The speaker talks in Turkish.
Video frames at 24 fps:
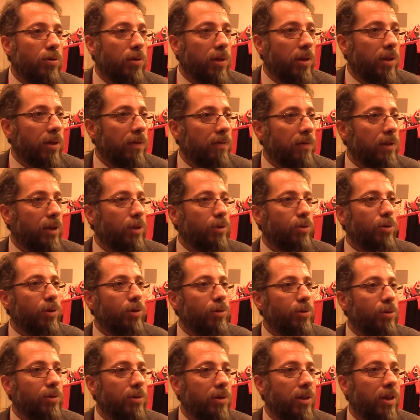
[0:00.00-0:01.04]
taraftar
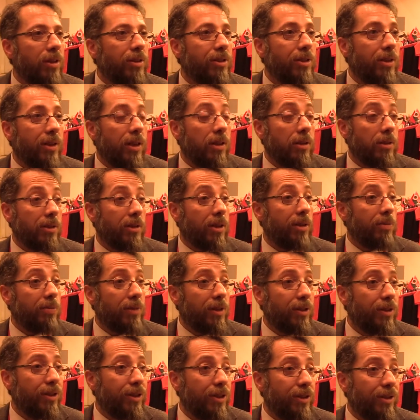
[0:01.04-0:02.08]
sorunu sadece Gençler
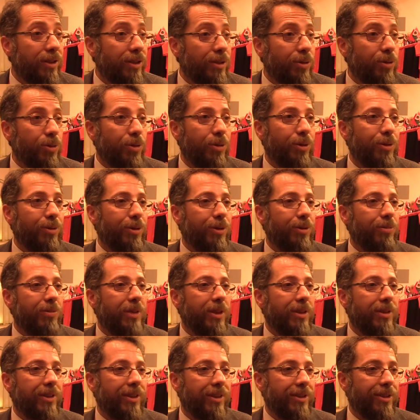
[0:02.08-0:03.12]
Birliği'nin sorunu
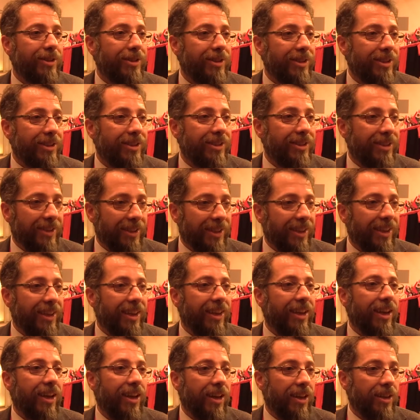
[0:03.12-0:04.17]
olmaktan çıktı
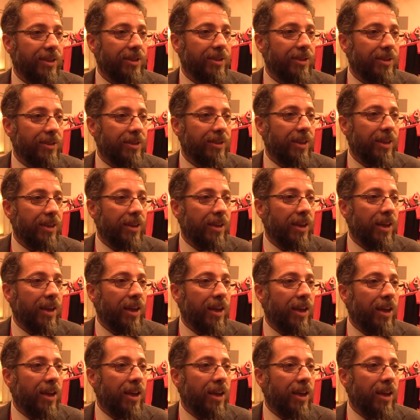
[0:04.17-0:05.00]
aslında.